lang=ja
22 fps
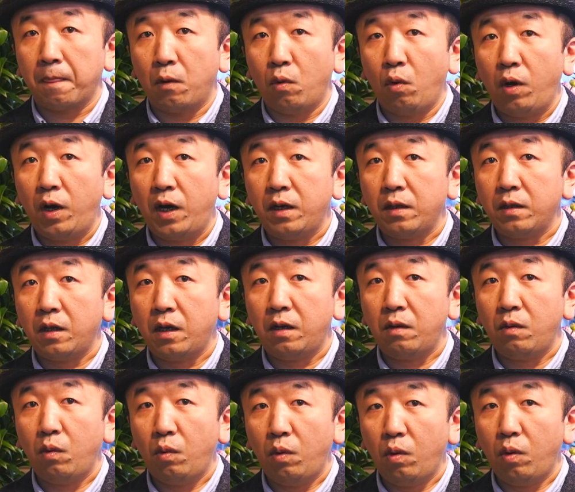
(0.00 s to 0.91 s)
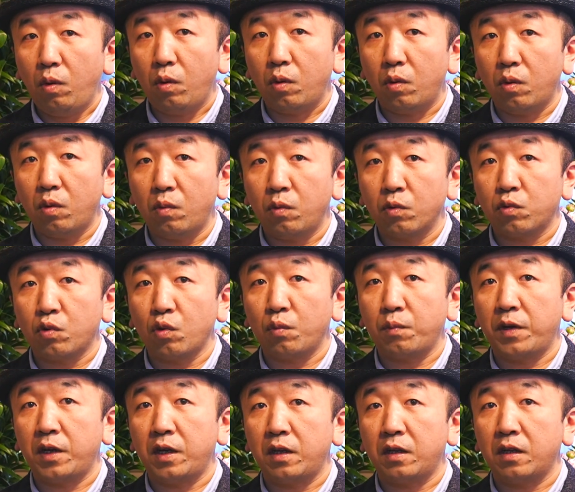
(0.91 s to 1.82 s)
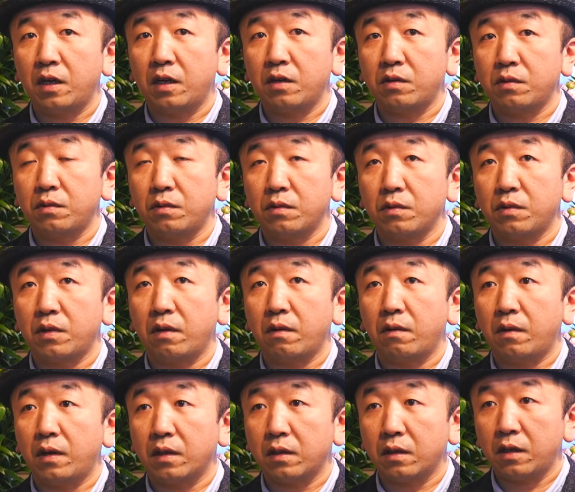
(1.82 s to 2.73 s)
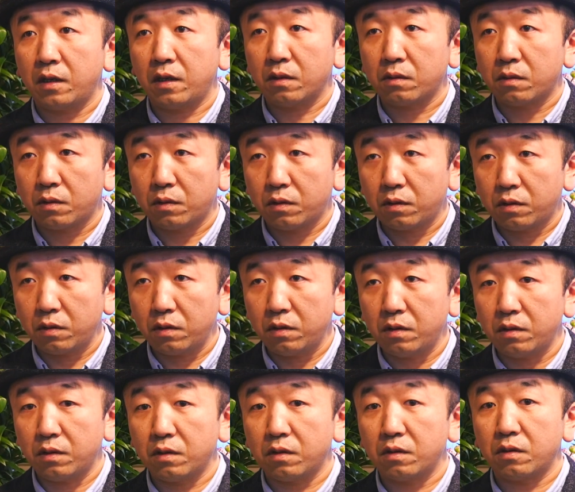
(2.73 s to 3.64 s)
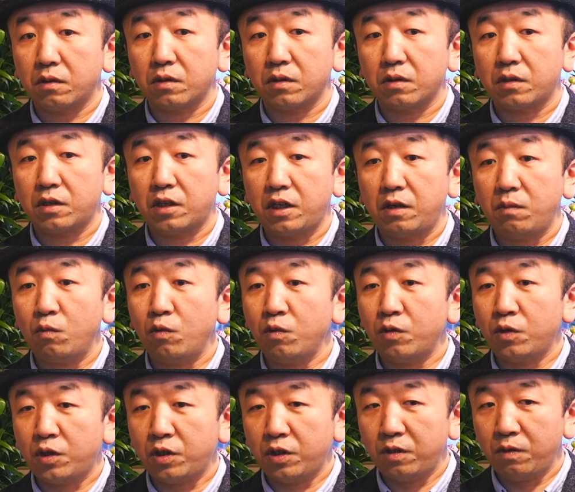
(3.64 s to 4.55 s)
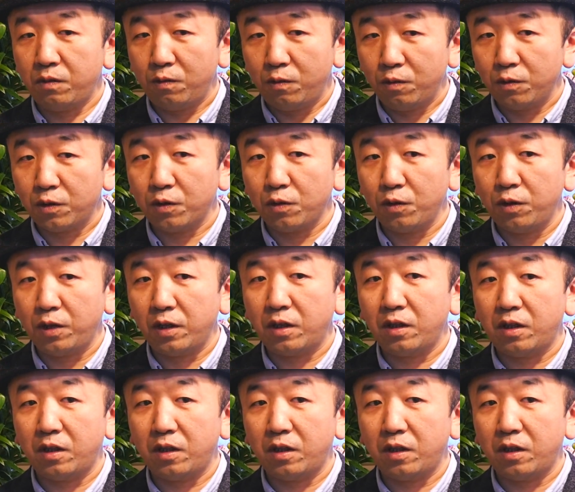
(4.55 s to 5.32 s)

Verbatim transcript: お花をお求めになるのではなく気持ちを添え